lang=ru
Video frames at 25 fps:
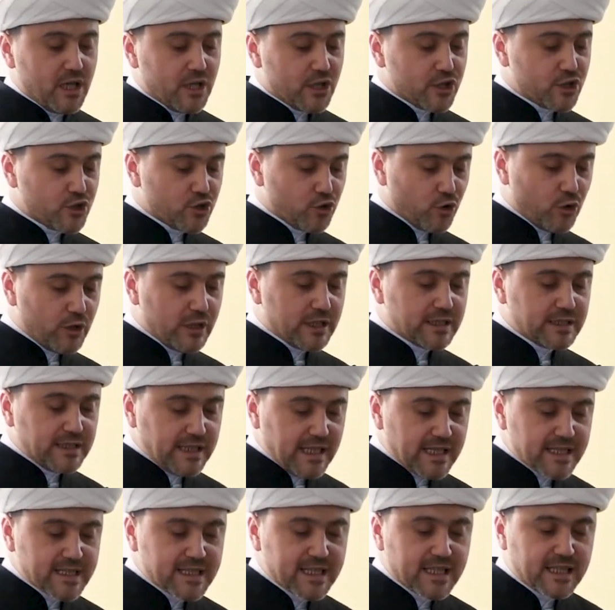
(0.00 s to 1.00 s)
сто лет
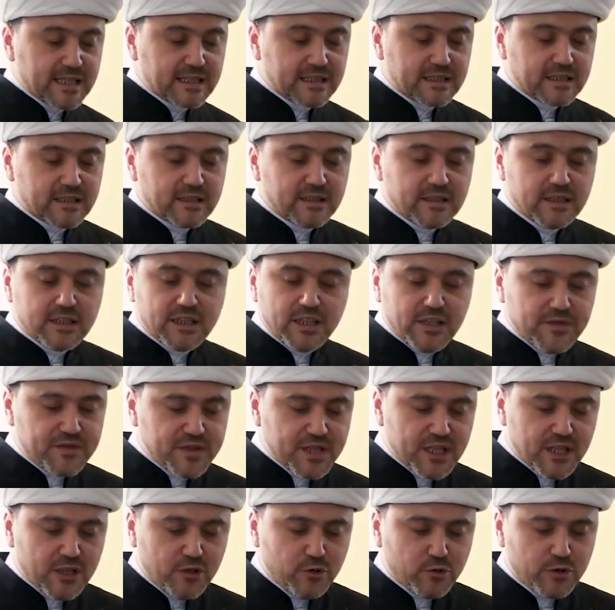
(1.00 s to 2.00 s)
назад не
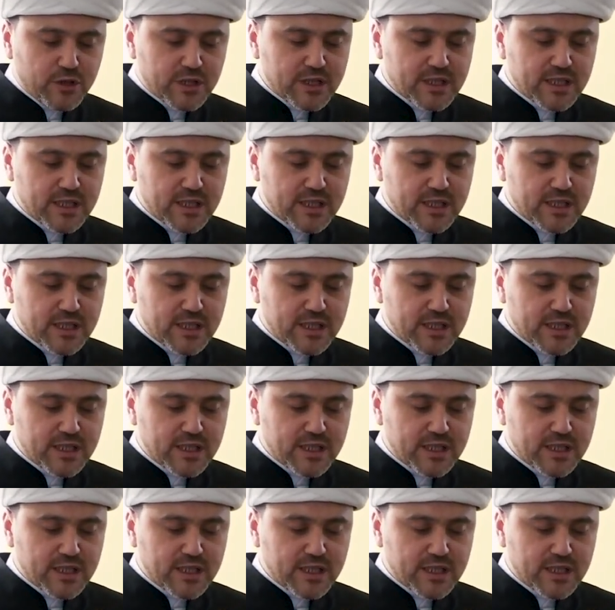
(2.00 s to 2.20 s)
все люди